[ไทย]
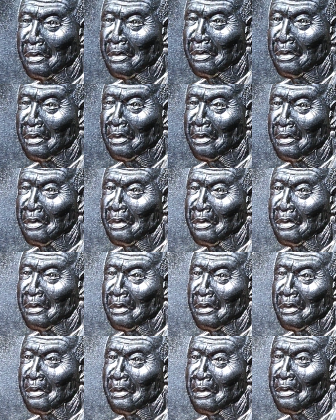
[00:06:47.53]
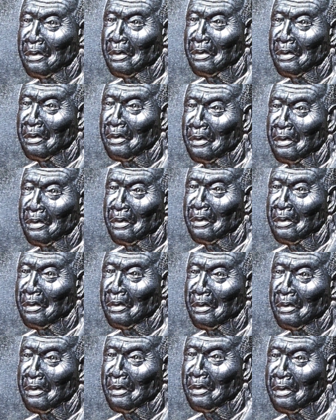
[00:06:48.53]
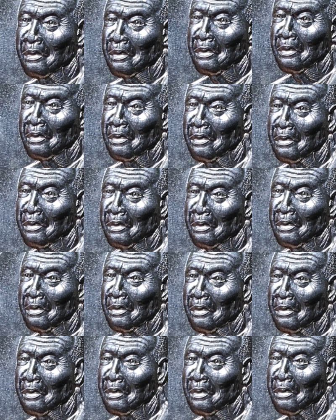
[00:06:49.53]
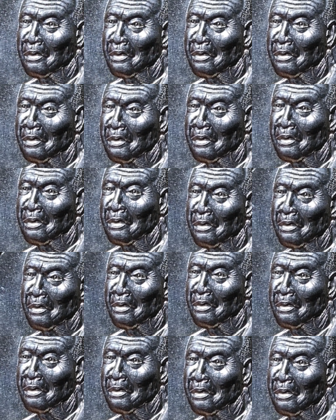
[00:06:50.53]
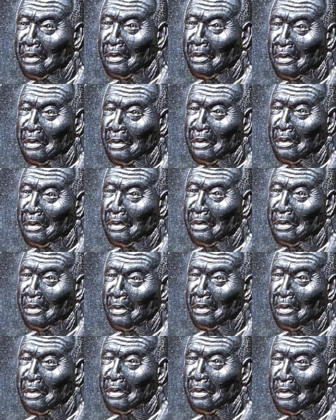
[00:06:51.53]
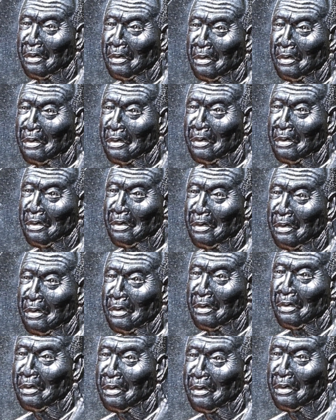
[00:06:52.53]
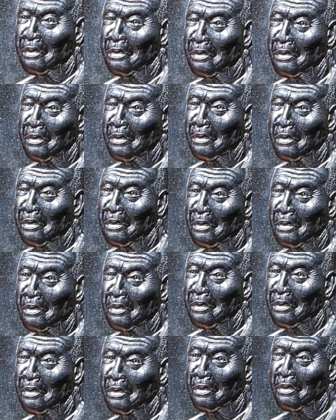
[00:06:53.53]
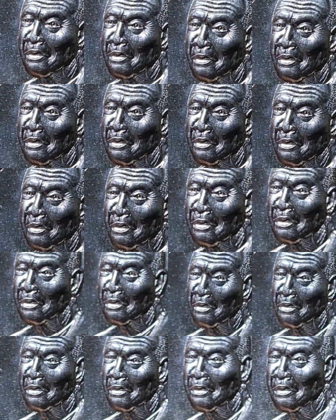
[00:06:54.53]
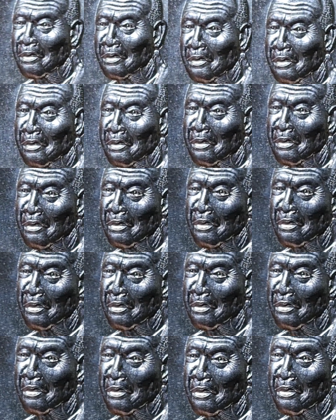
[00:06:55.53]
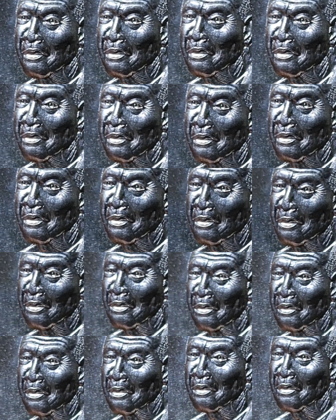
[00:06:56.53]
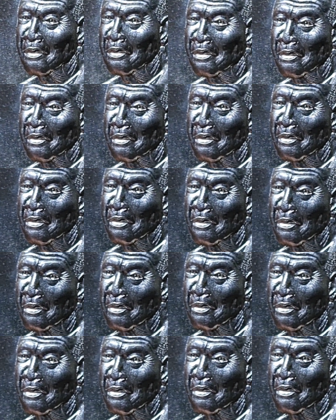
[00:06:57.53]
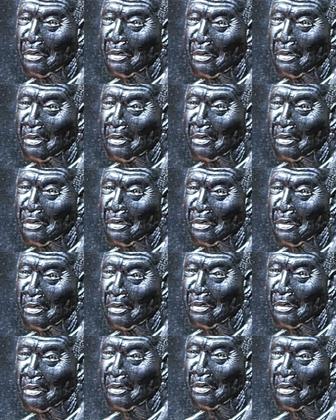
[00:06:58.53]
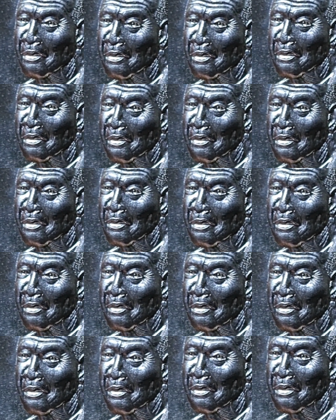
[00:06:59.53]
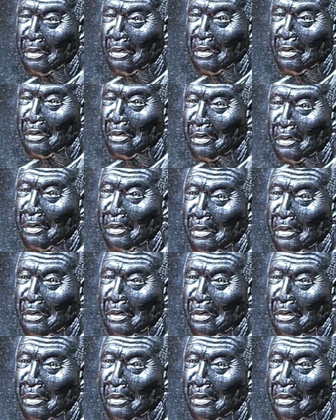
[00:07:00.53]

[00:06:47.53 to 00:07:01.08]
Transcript: หลวงปู่แสงท่านก็เป็นพระสายวิปัสนากรรมฐานสายวัดป่านะครับ สายวัดป่าอะไรอย่างนี้สายหลวงปู่มั่นก็ เพราะนั้นเวลาทำเหรียญก็อาจจะออกมาทำคล้ายกัน อา